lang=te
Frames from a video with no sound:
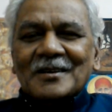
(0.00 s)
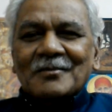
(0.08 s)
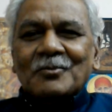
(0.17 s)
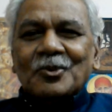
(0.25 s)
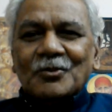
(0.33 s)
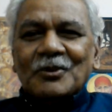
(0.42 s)

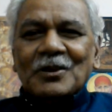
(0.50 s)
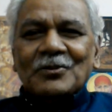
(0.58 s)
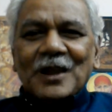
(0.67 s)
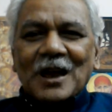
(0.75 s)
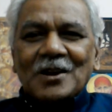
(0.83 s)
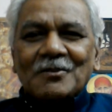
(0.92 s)
మూడు వేలు
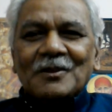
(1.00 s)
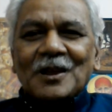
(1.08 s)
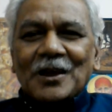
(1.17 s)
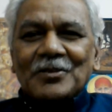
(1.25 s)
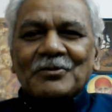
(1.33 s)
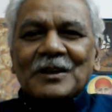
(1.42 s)
నాలుగు వేలు
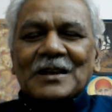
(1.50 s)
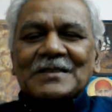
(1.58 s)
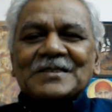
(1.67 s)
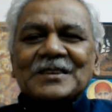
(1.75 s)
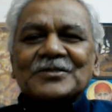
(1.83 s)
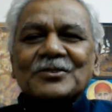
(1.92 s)
ఐదు వేలు
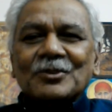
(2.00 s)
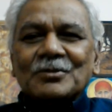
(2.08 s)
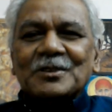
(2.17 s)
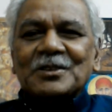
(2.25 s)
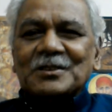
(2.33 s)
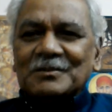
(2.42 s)
ఇచ్చేసి కొంతమంది